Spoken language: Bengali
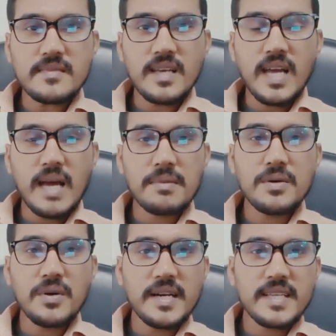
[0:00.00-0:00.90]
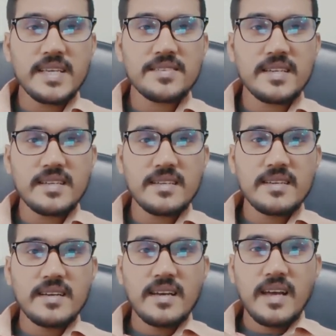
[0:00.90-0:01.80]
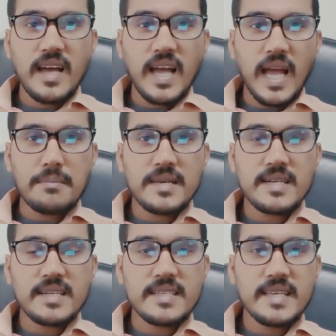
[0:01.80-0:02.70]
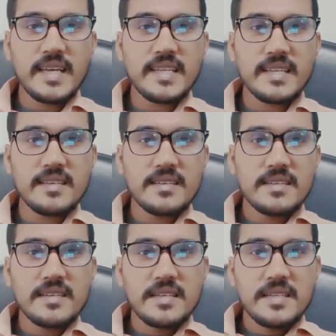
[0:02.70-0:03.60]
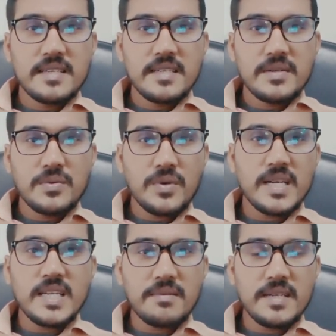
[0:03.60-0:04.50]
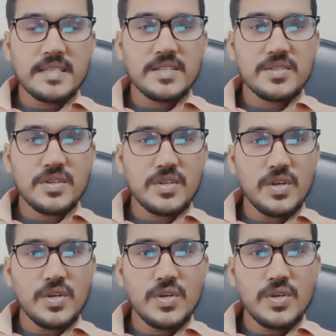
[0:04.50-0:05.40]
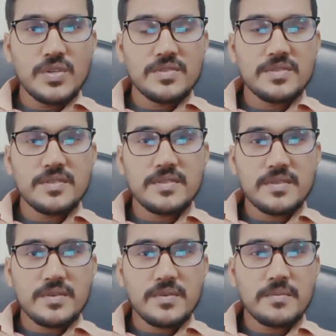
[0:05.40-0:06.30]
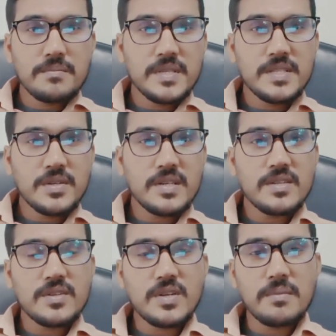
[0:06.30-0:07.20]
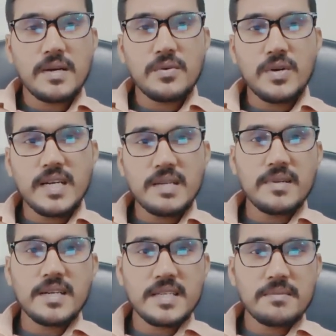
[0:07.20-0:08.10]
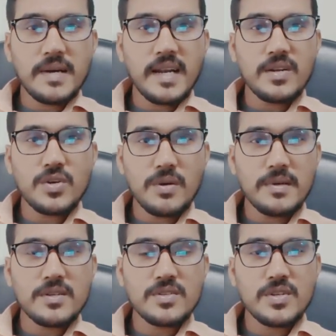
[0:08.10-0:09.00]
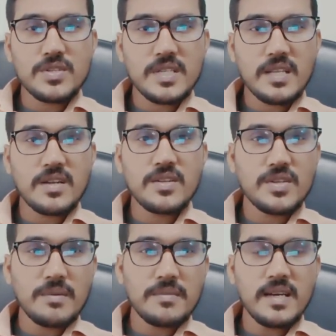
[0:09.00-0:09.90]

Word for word: আমরা ওয়েটিং এজেন্ট আমরা ইয়ানের ওয়েটেবিলিটির জন্য বৃদ্ধি করার জন্য বা ওয়েটেবিলিটি বাড়ানো কমানোর জন্য সাধারণত আমরা